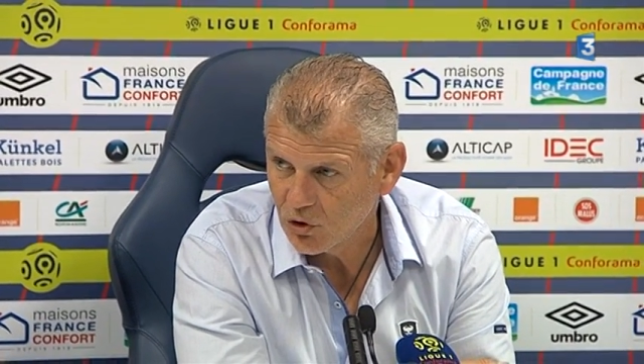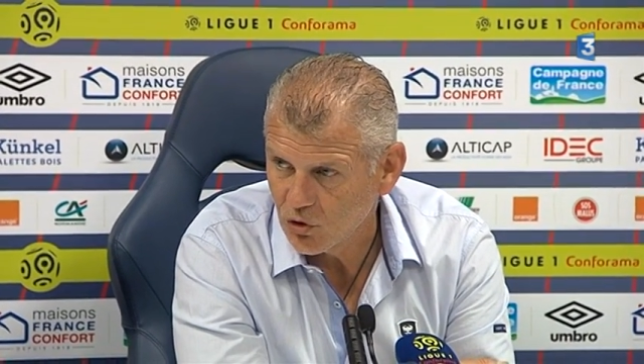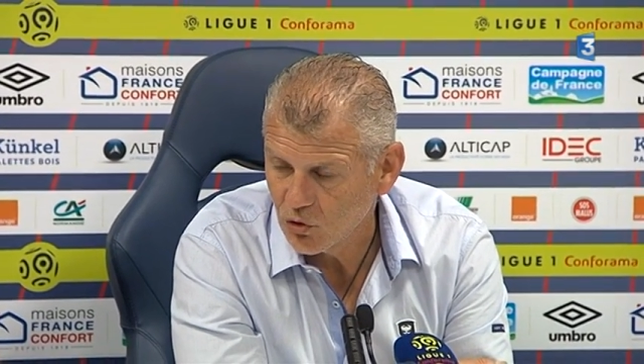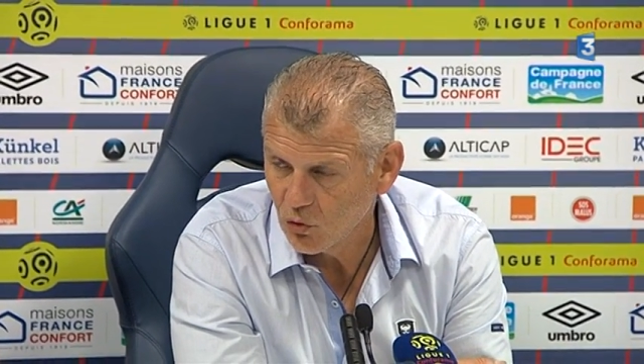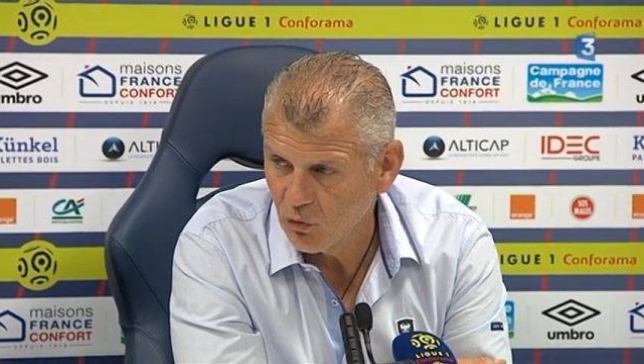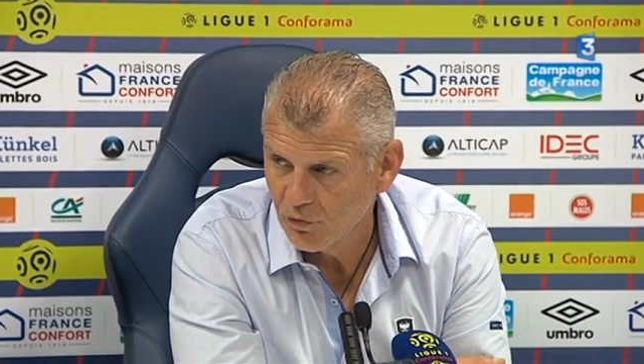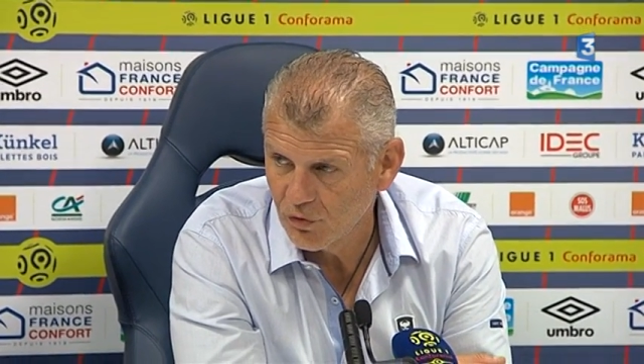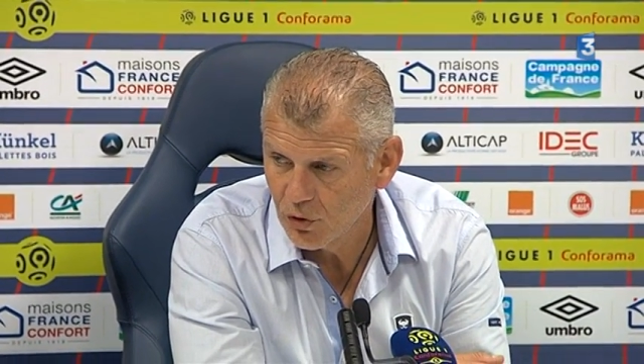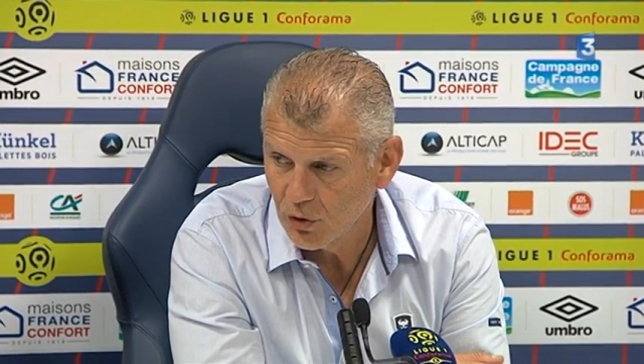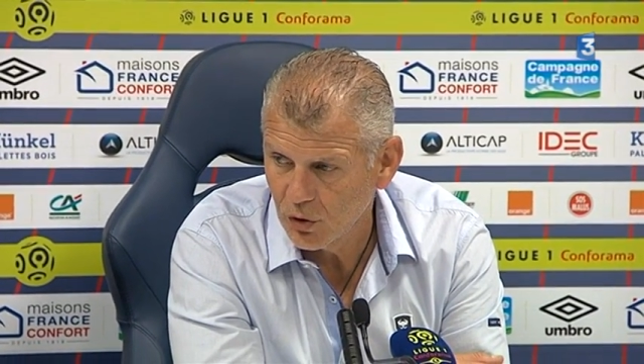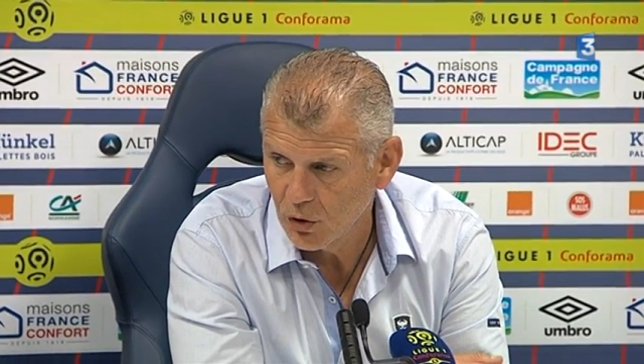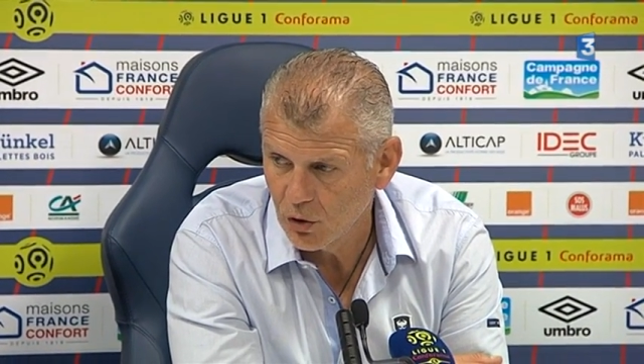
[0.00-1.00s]
je trouve
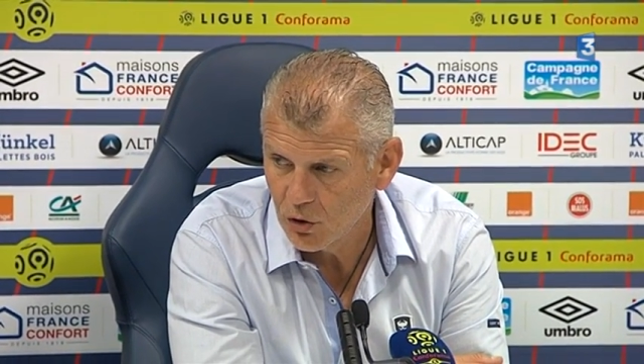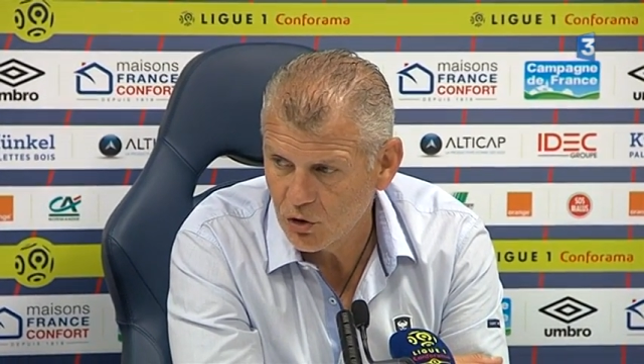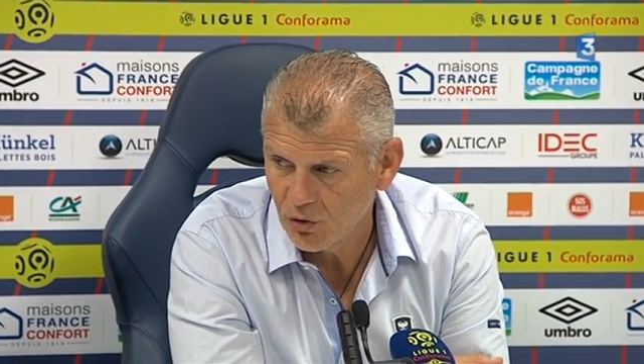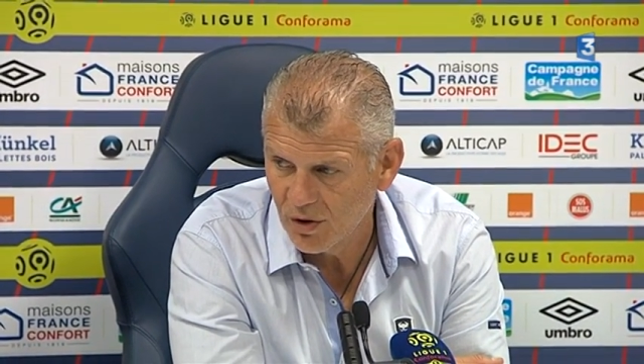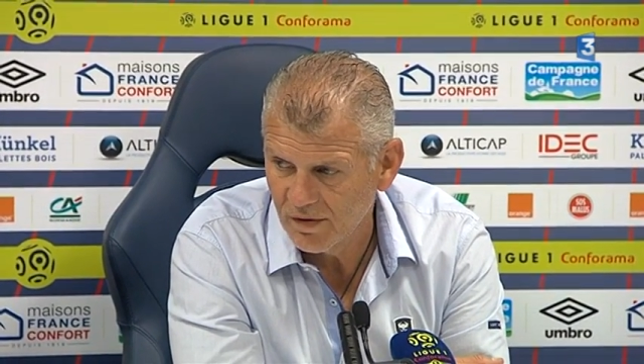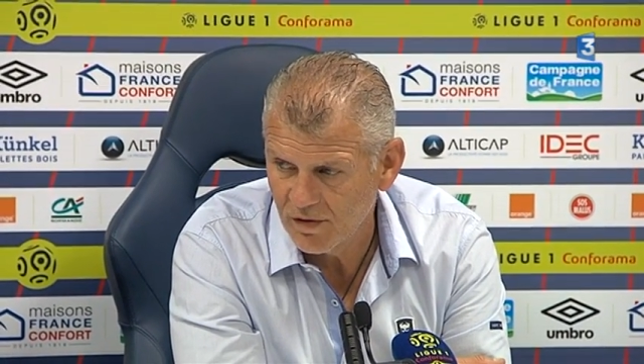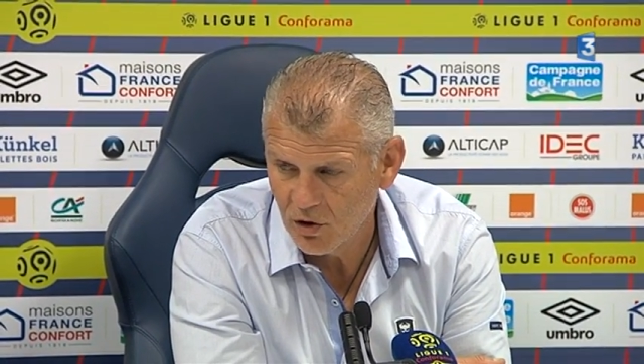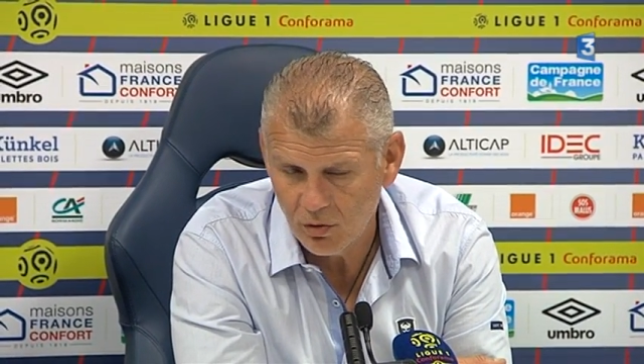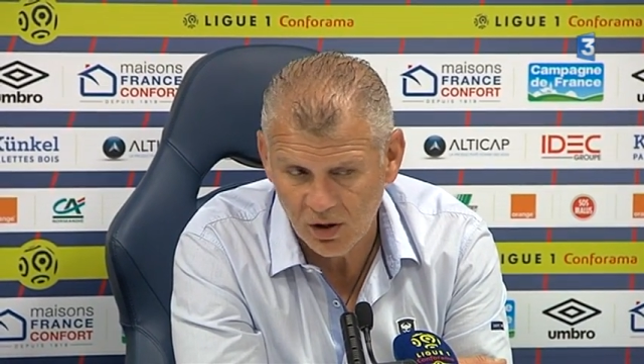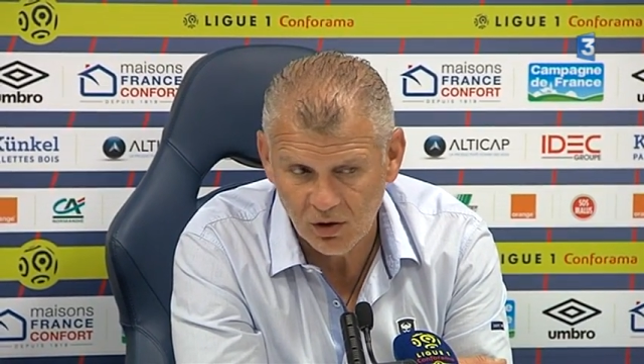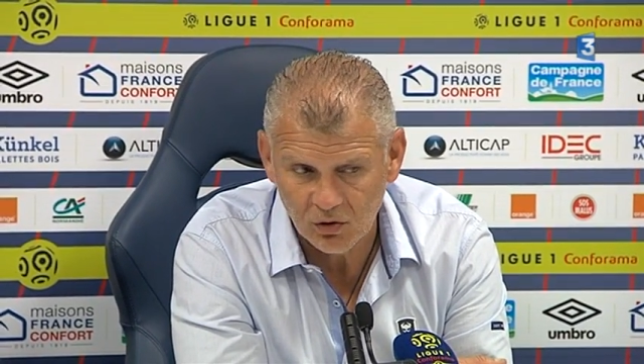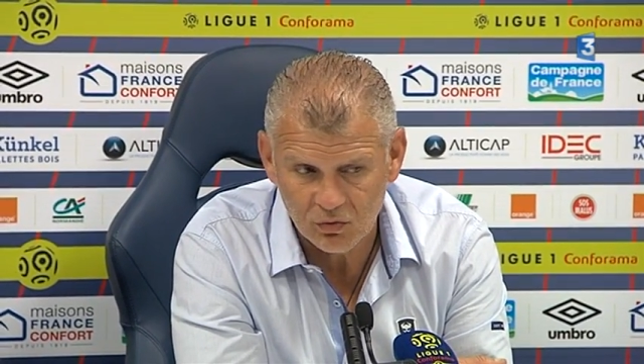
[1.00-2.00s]
que ce qu'on a vécu
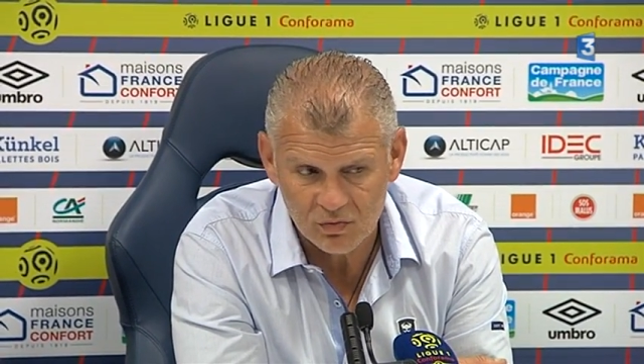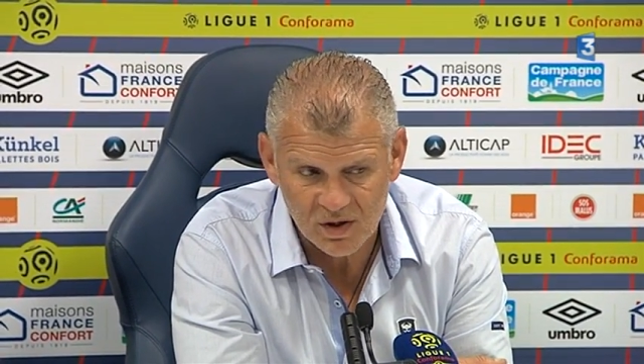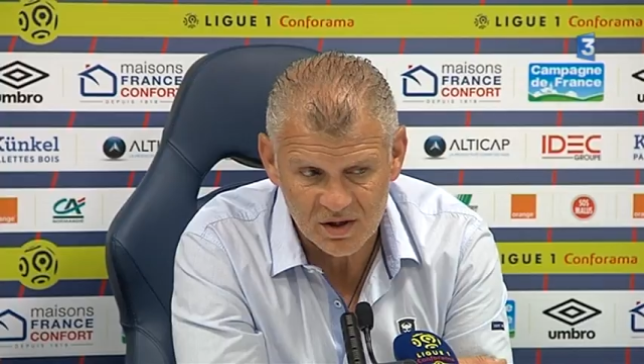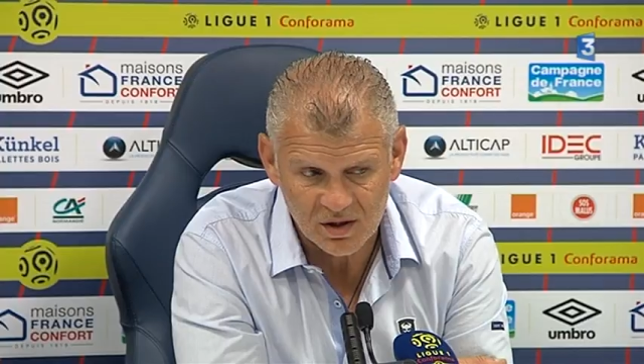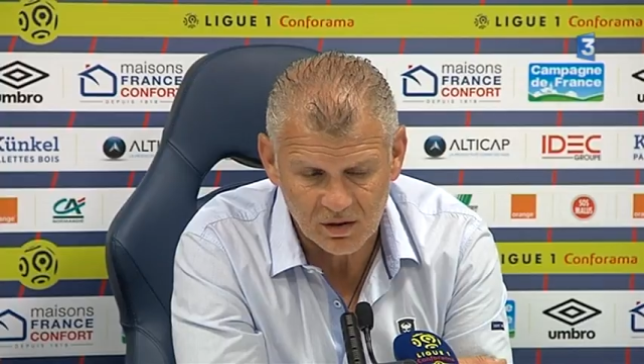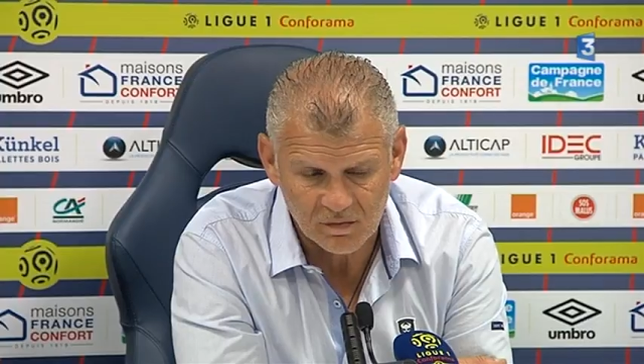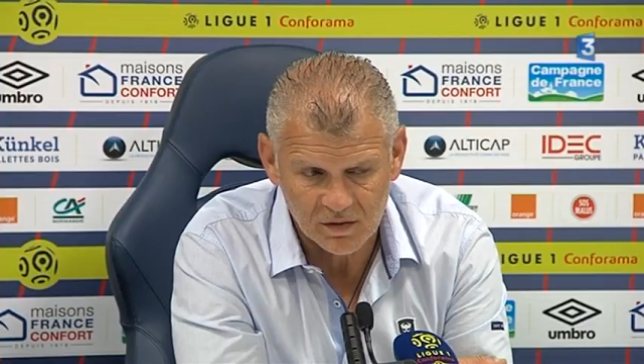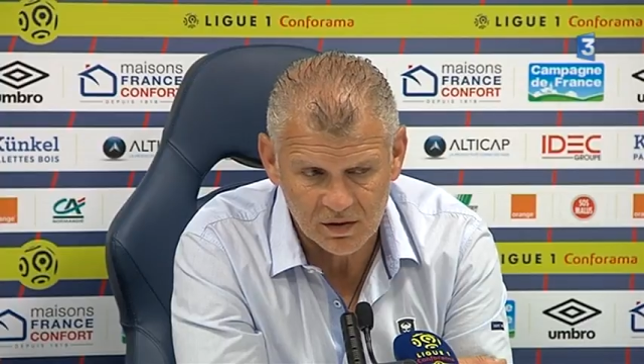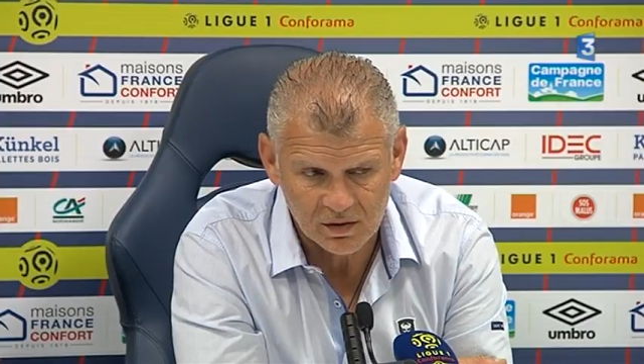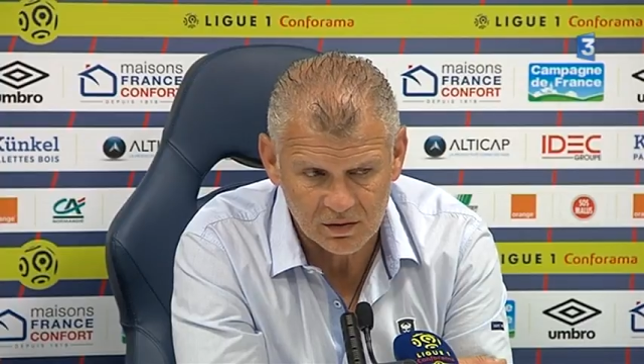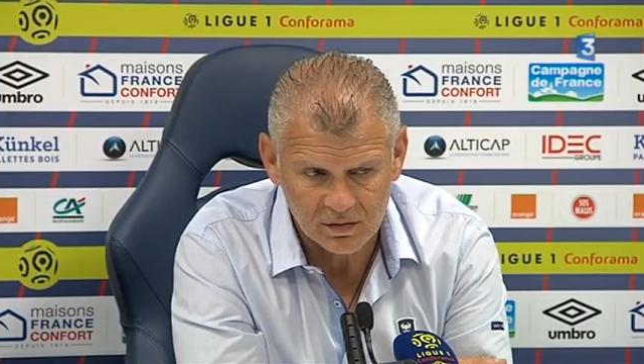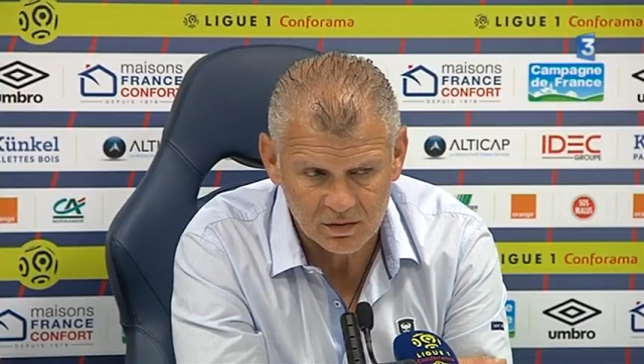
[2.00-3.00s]
à Nantes nous a servi
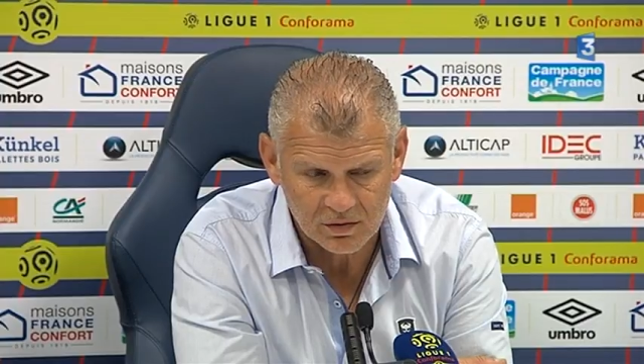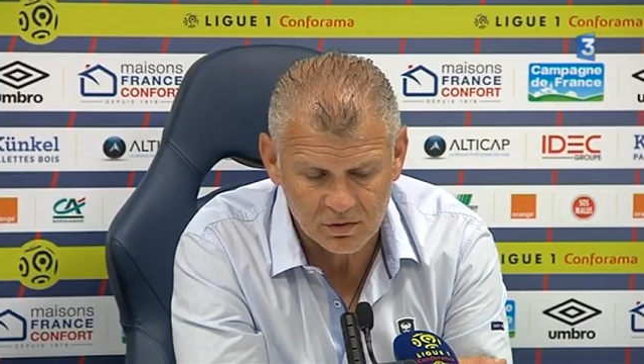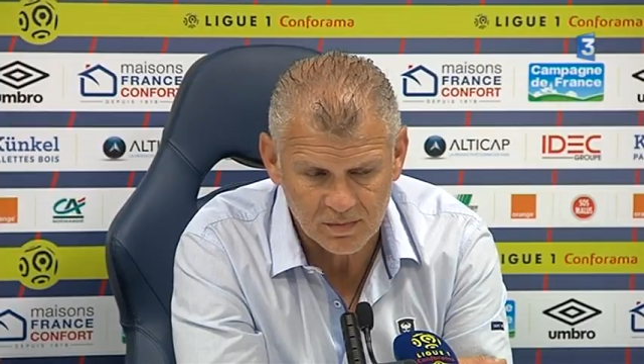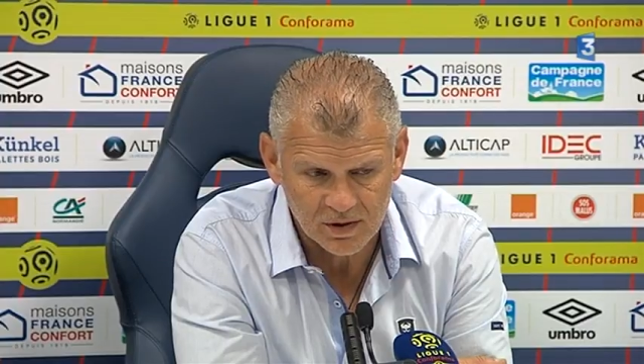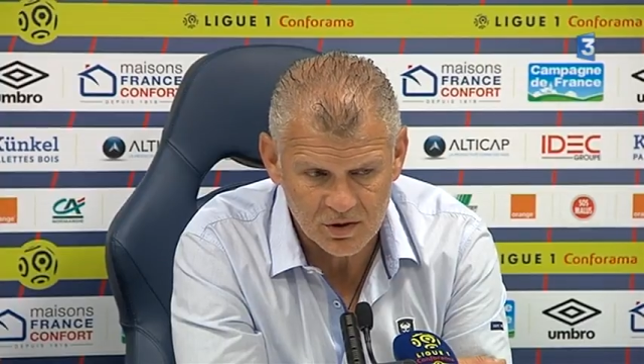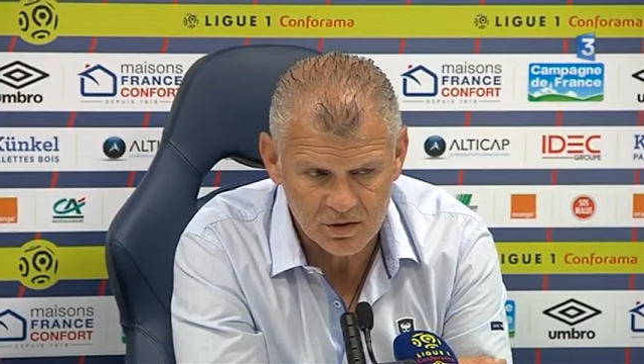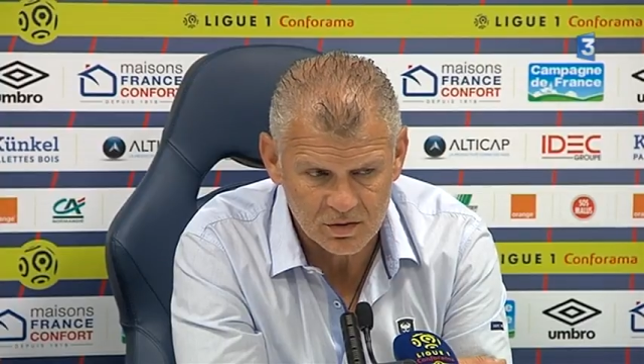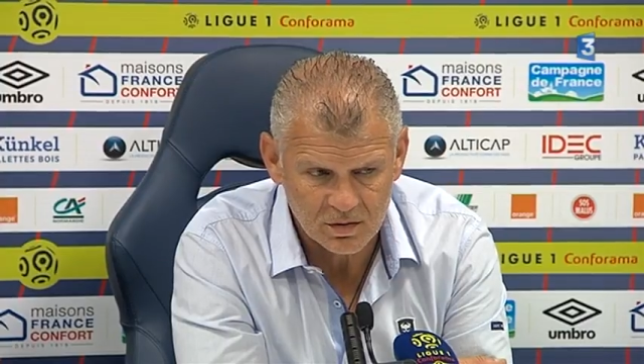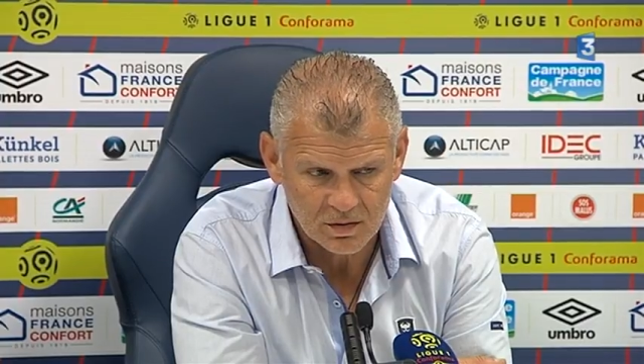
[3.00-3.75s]
dans ce match.